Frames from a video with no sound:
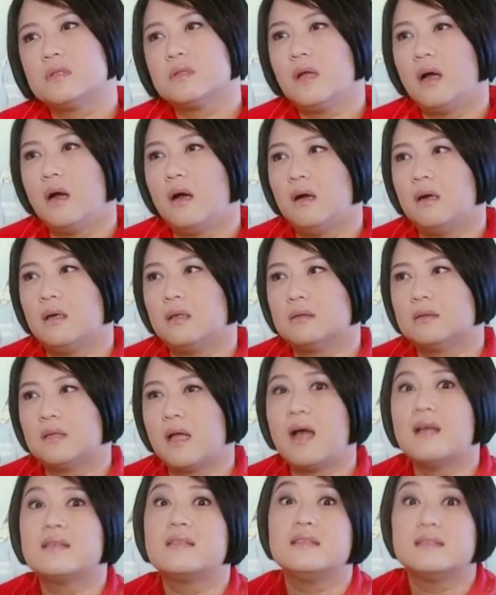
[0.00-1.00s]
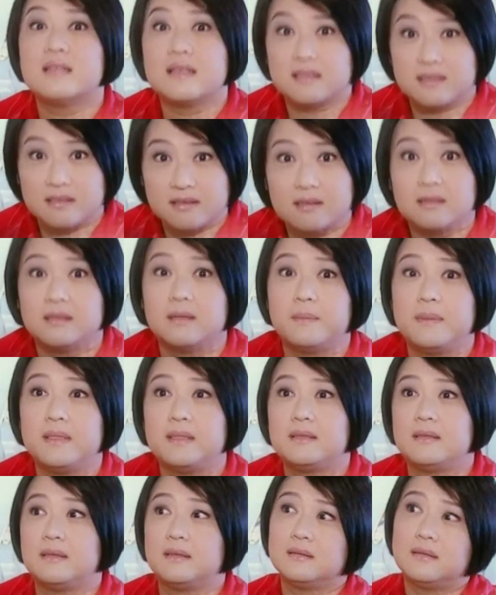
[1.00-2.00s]
知道他现在真正的
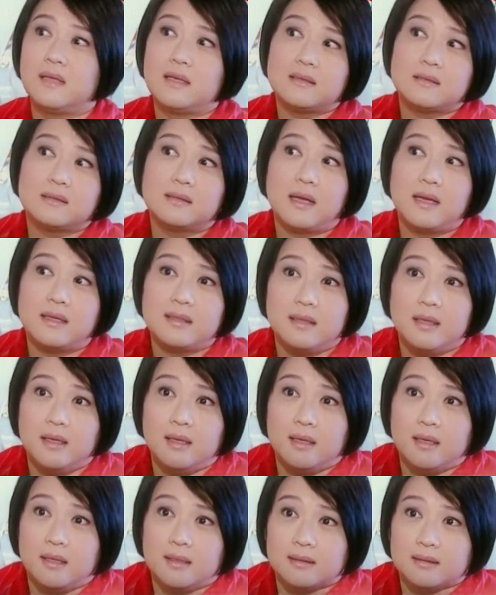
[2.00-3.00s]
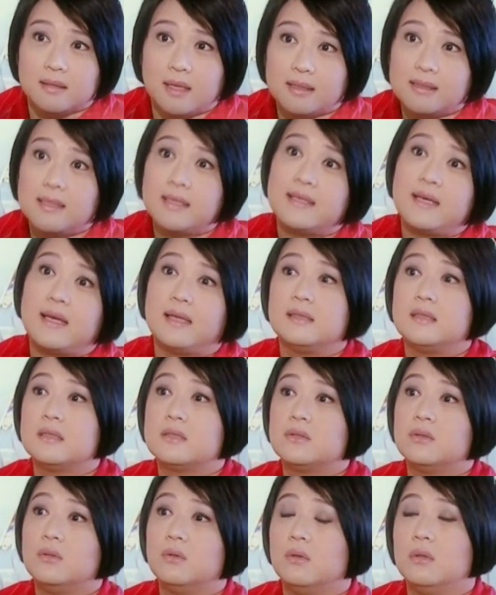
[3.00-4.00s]
病情，但是他。 他在演的
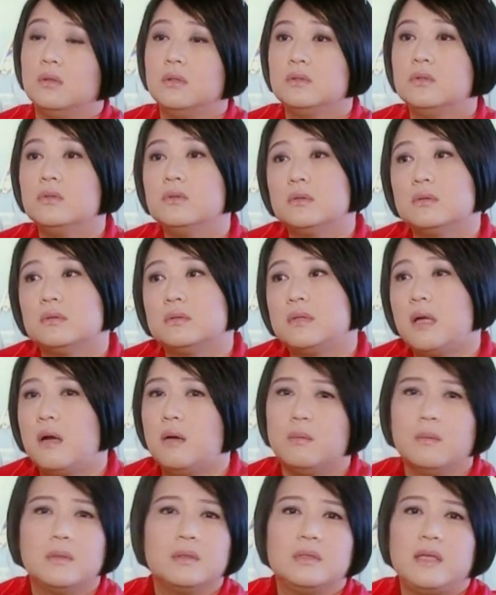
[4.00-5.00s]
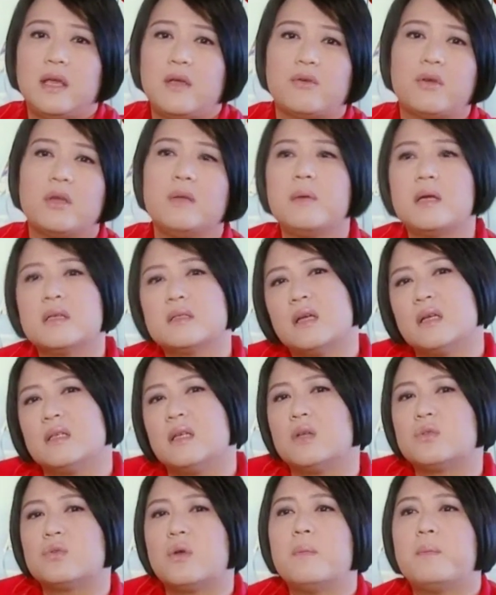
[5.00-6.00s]
时候，就像我们演员一般上
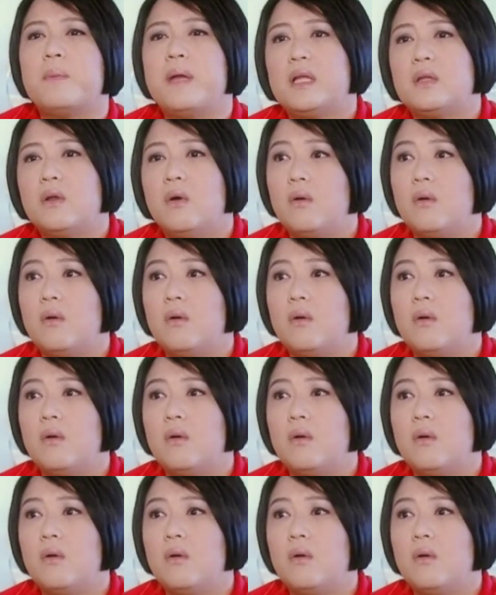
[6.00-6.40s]
腰酸背